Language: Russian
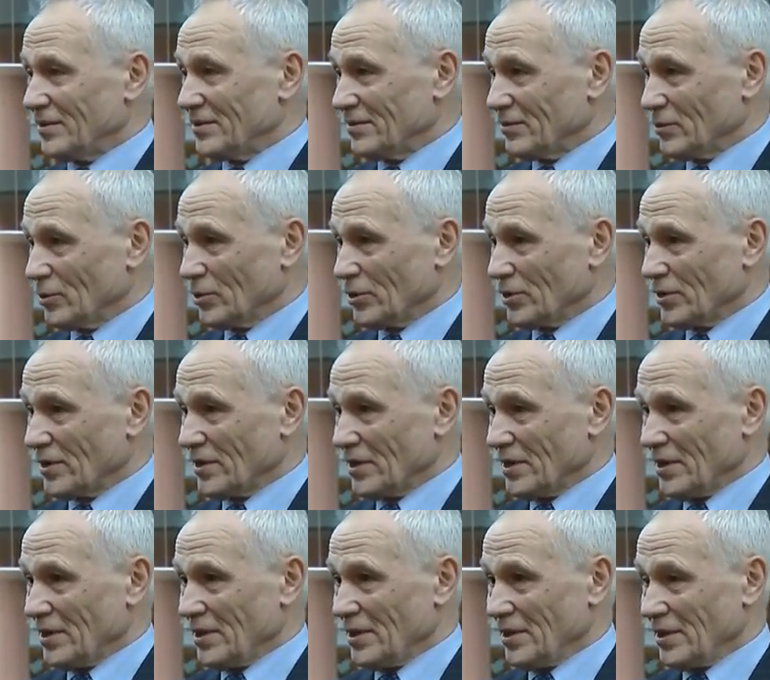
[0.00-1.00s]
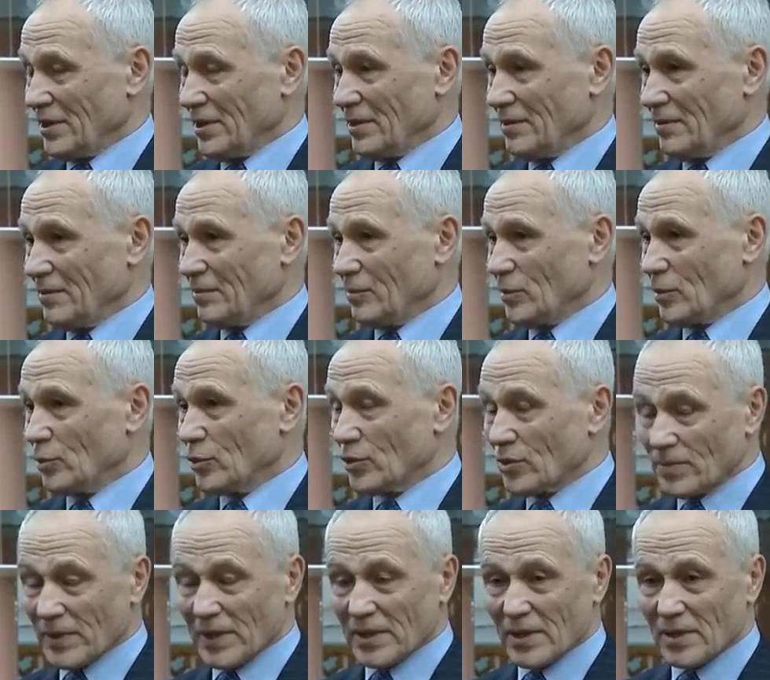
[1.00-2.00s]
вот. И мы
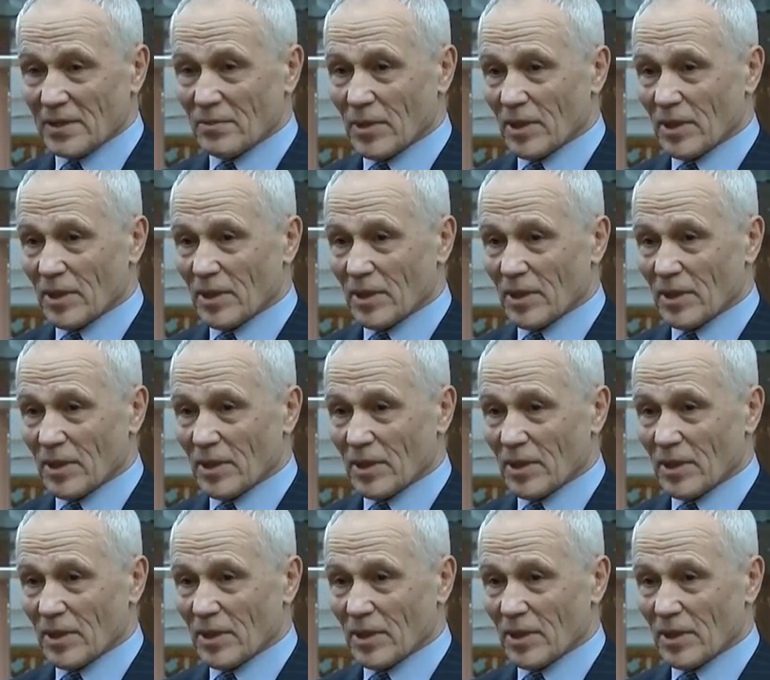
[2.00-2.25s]
будем над этим